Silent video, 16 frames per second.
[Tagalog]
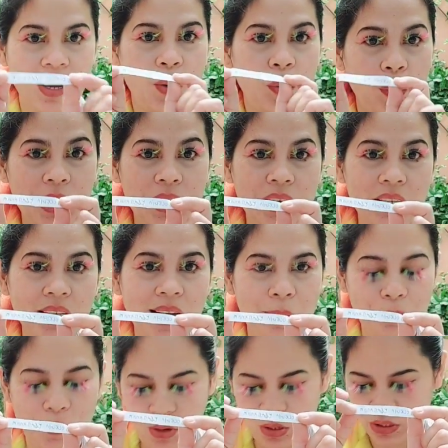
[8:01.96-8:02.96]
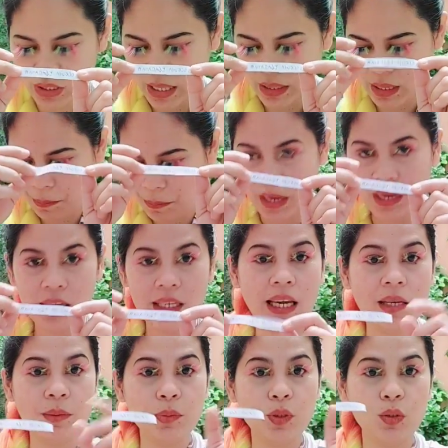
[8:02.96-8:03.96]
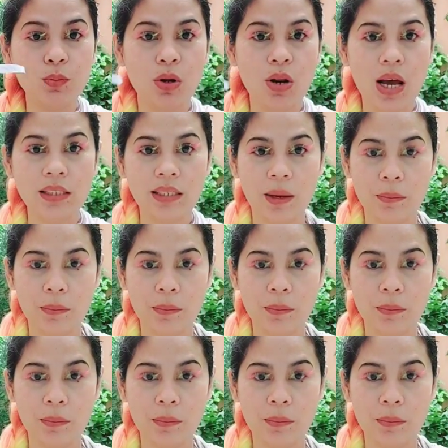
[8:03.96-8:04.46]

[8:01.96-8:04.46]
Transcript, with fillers: Winner ka po sa ating paligames mula sa